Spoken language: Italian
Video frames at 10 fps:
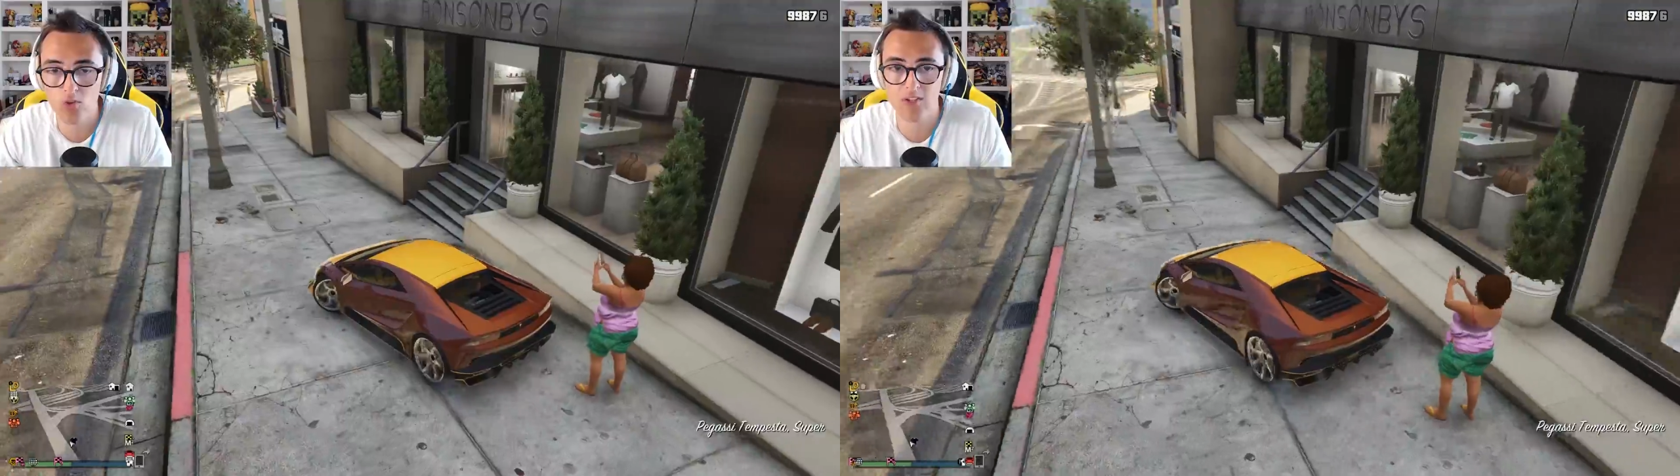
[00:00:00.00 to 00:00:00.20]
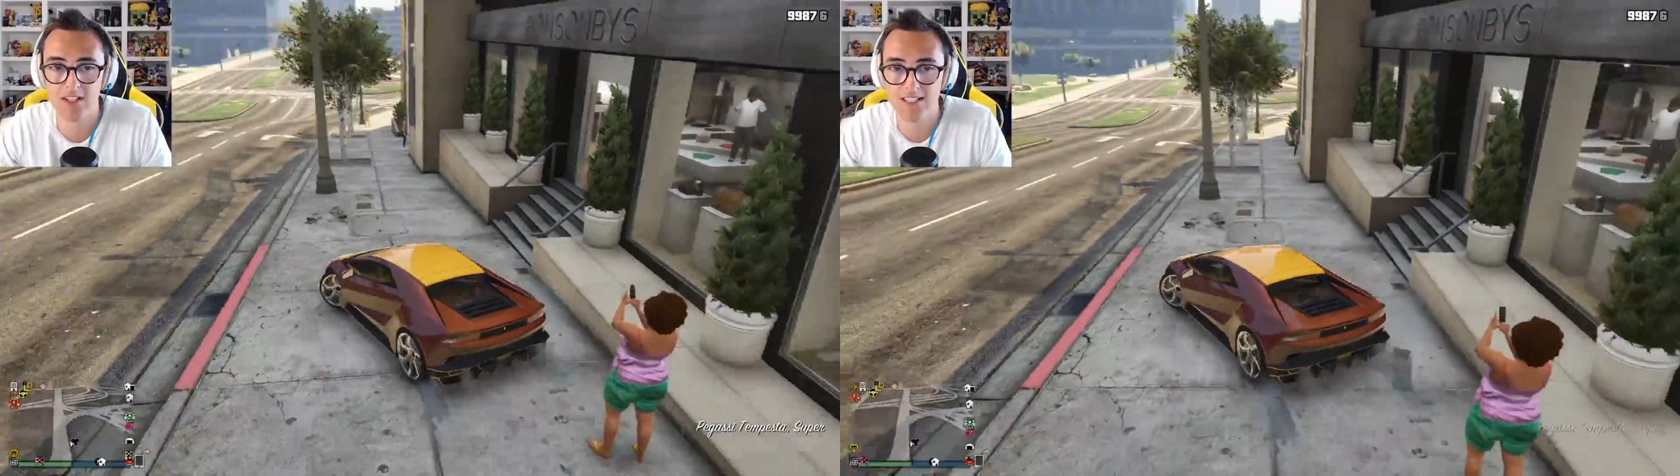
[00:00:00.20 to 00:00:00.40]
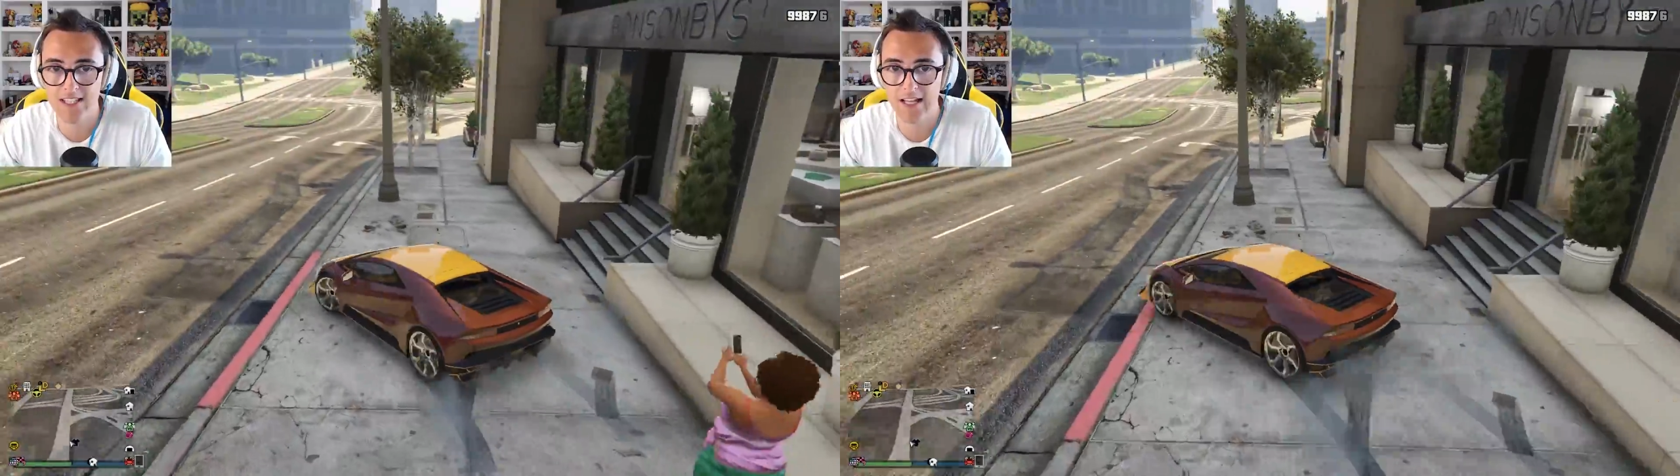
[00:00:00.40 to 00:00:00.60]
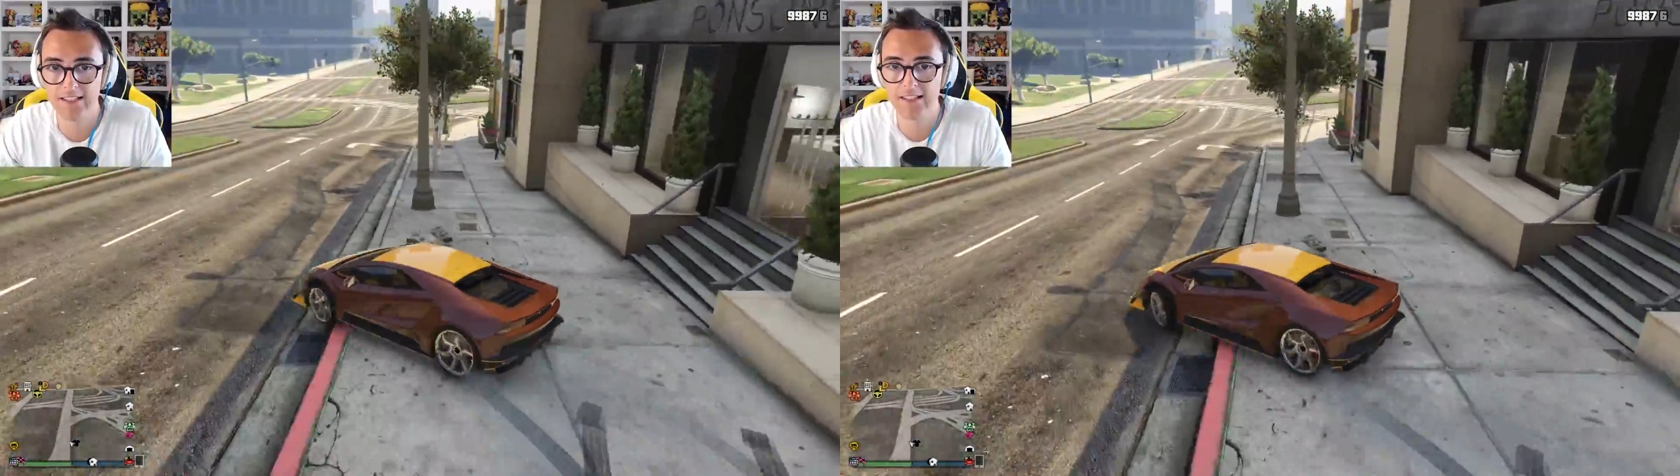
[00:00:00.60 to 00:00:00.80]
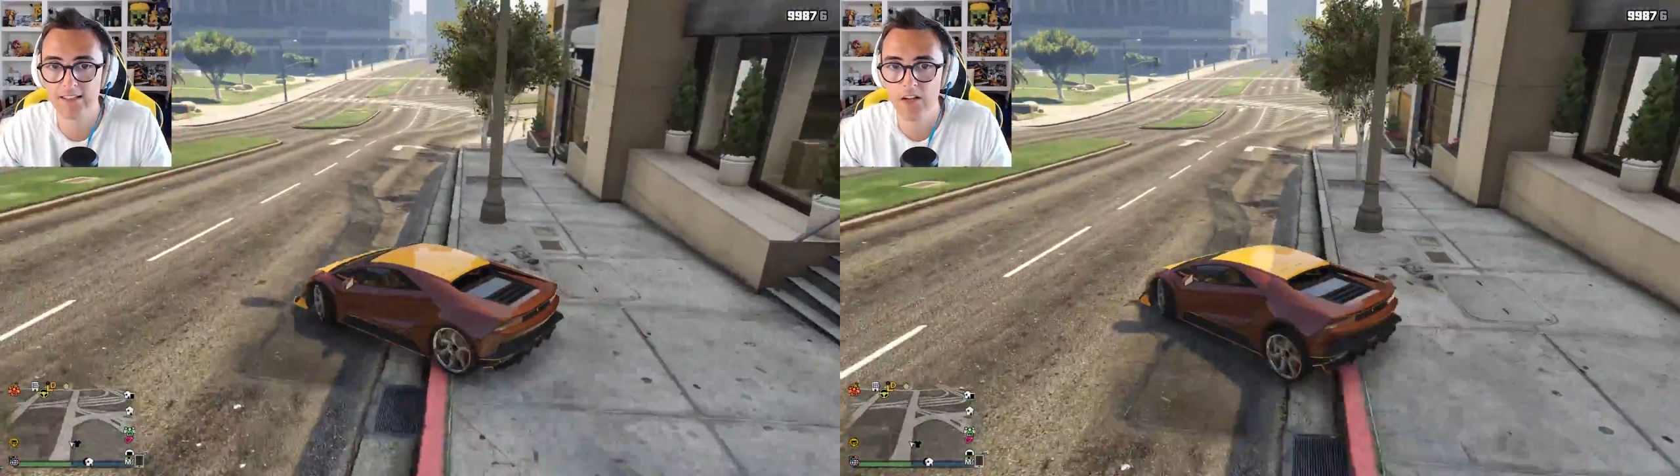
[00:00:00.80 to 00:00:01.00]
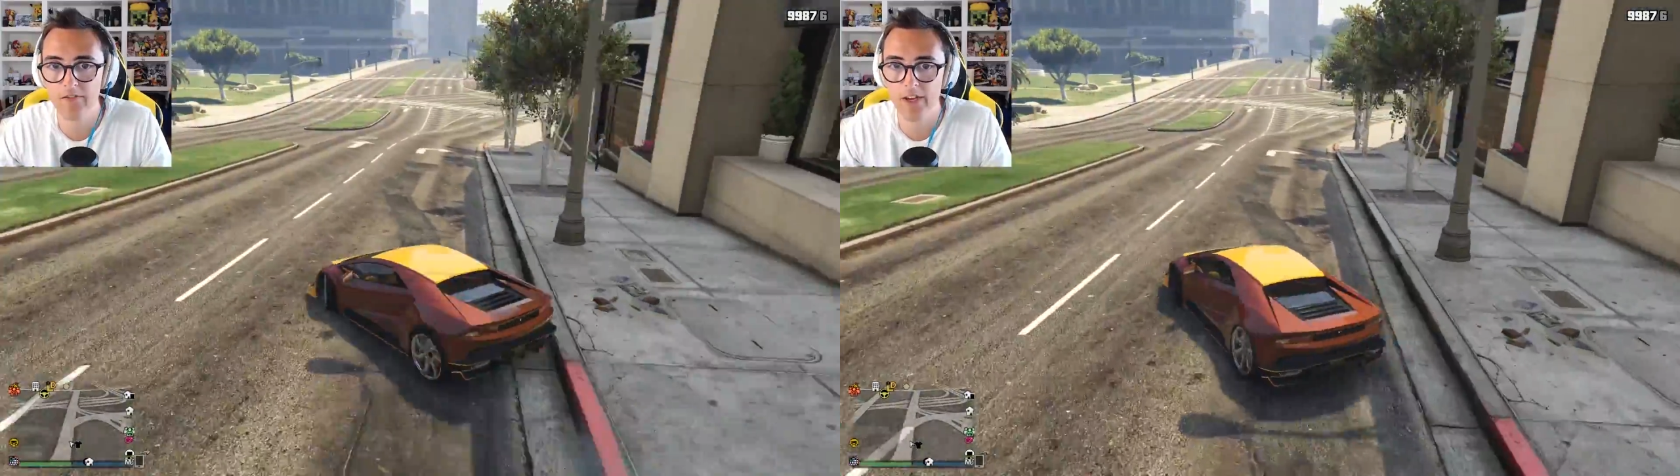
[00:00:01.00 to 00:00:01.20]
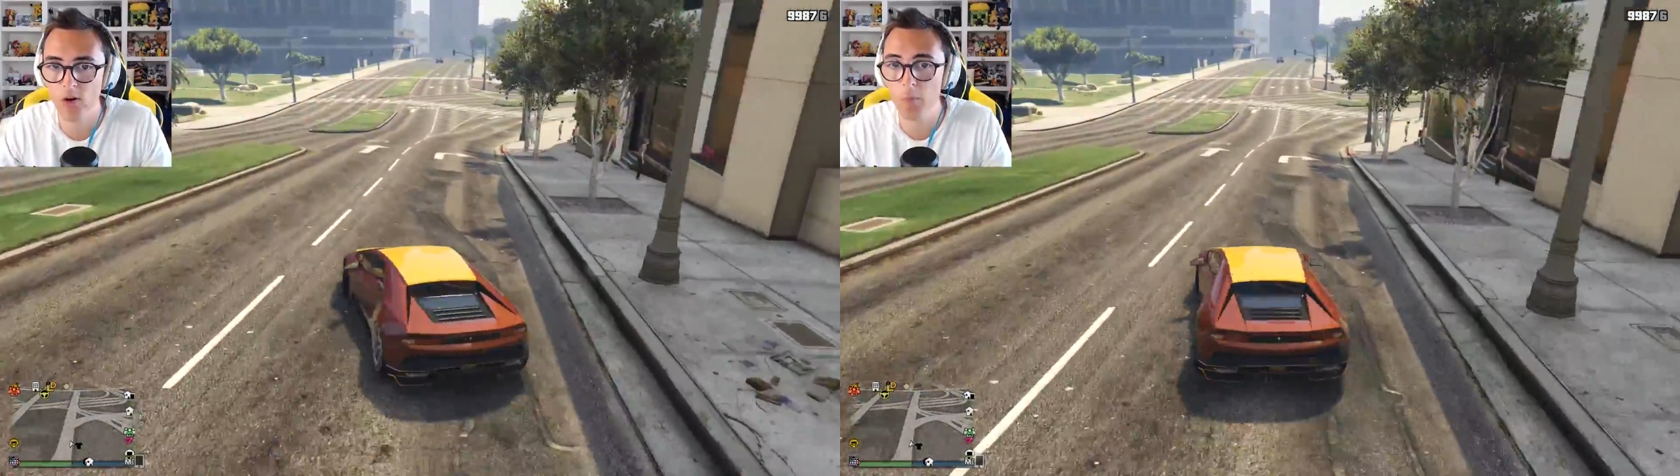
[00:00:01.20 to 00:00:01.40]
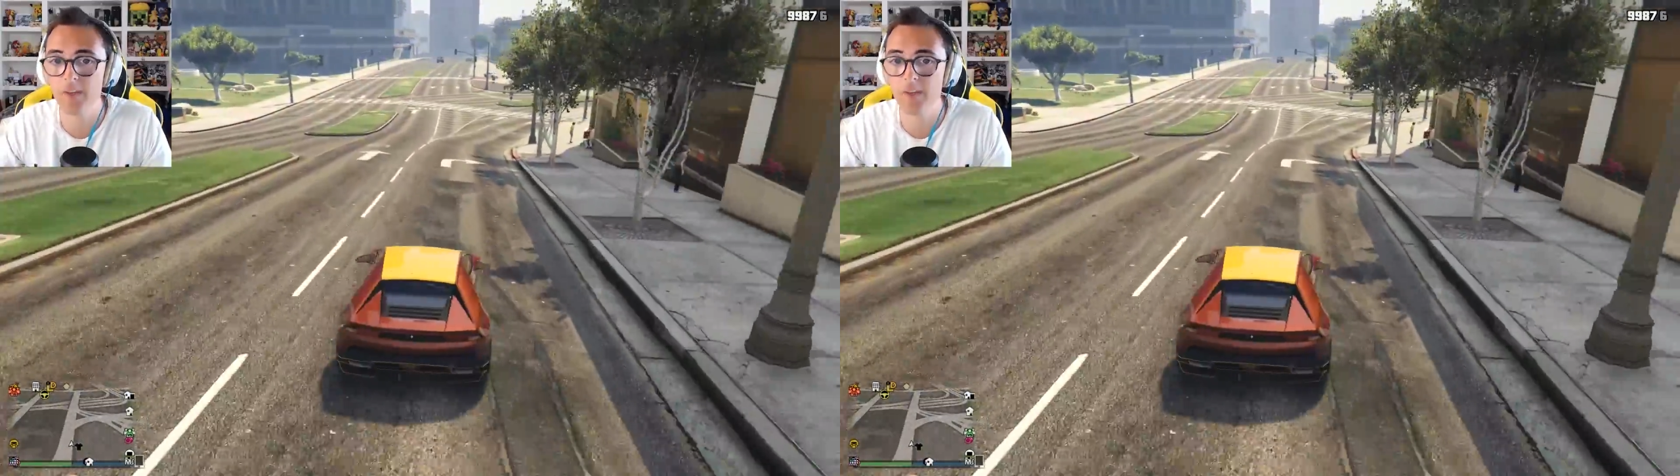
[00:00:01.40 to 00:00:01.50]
interessanti a dire il vero,